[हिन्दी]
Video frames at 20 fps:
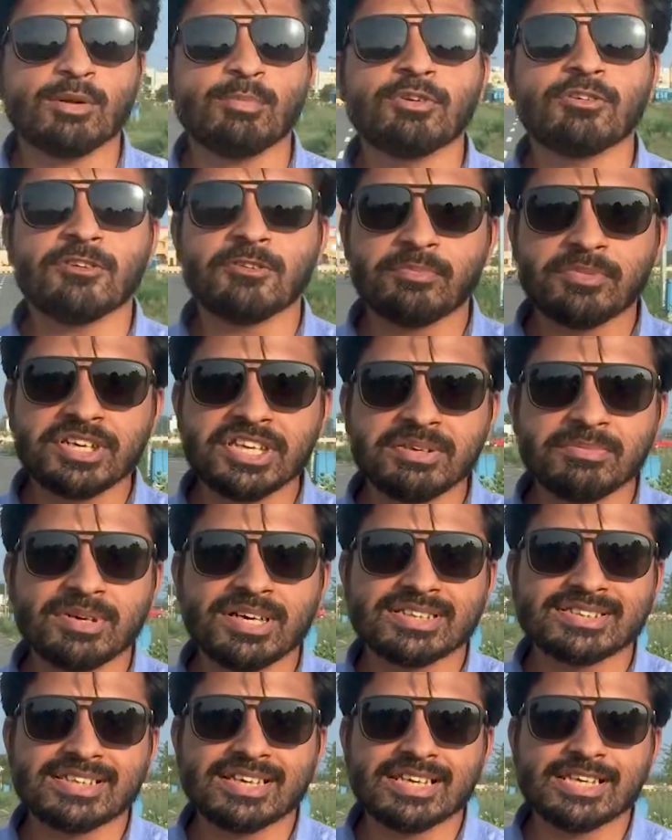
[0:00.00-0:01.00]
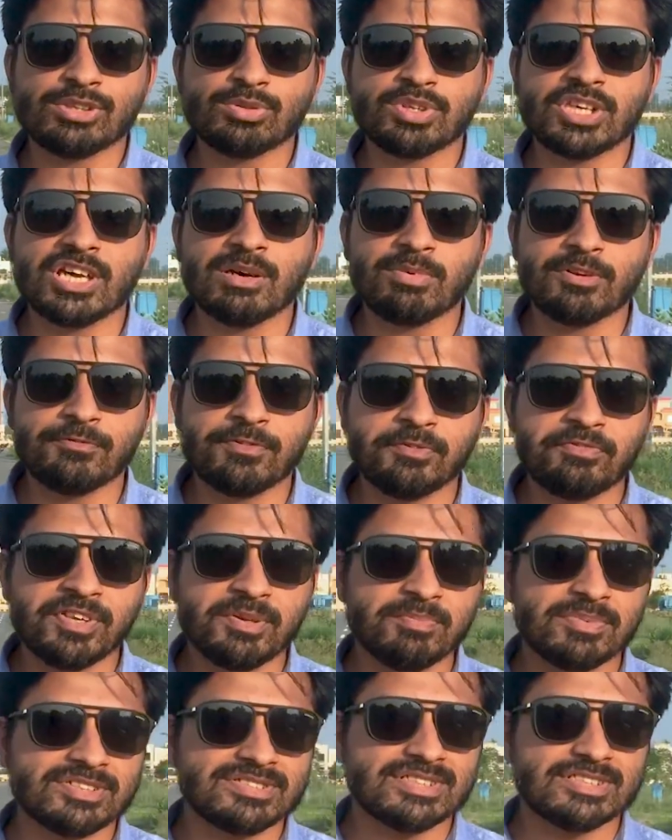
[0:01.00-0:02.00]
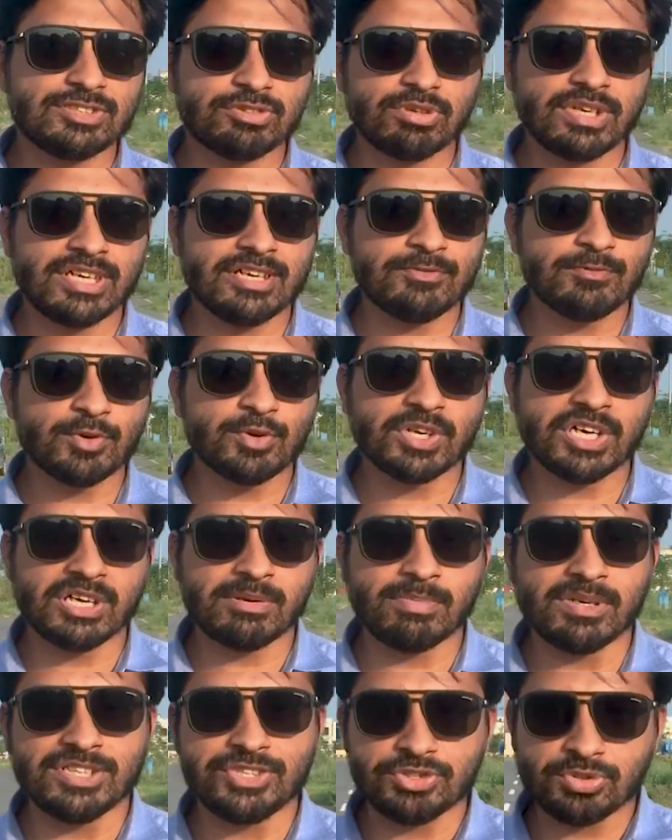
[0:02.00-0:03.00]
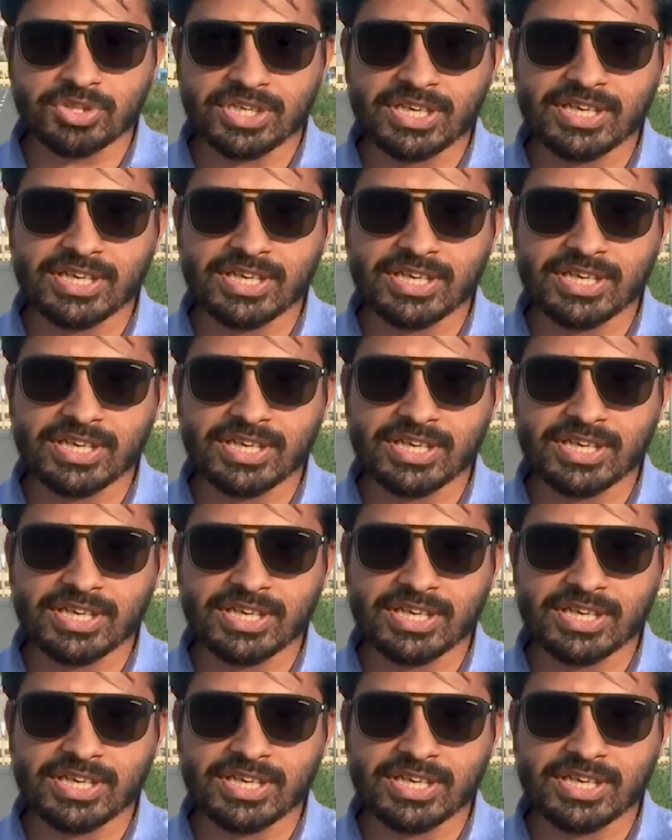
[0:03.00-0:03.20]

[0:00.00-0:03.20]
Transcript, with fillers: हम डेवलपमेंट की बात करें तो यहाँ पर फिफ्टी परसेंट जो हैं वो घर बन चुके